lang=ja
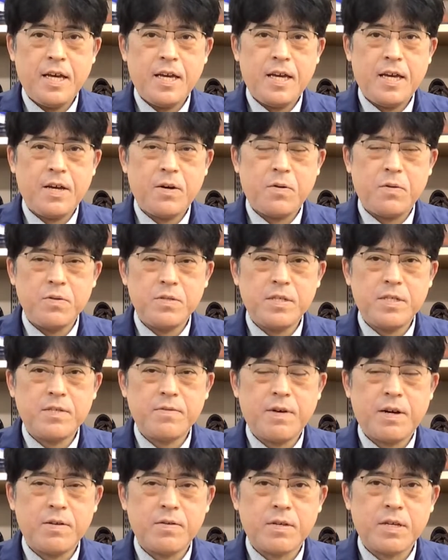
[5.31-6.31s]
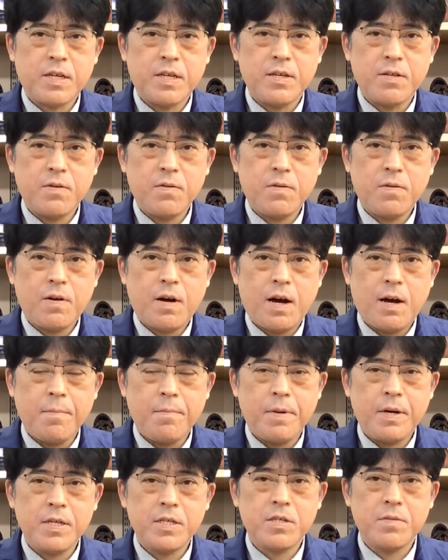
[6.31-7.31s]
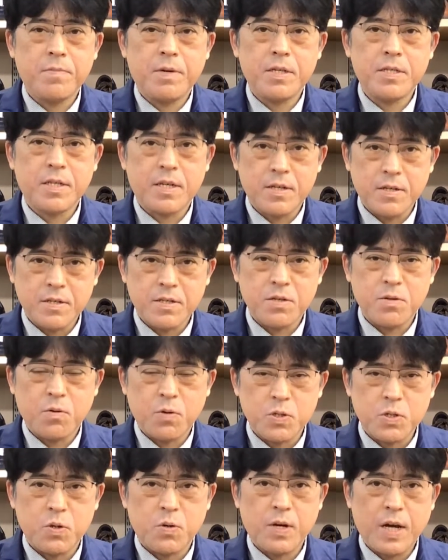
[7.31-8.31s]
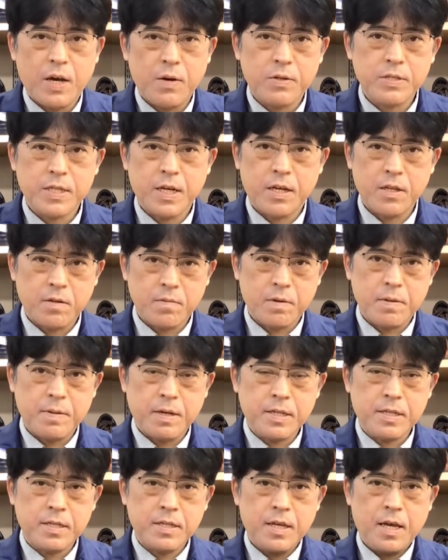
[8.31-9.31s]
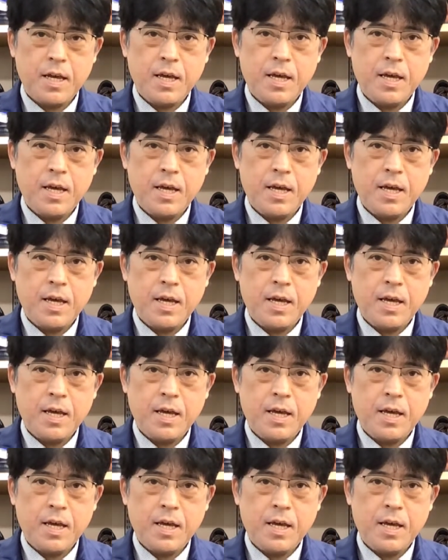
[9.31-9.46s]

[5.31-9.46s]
えー、本日はあの昨日販売しました靴のご紹介をしたいと思います、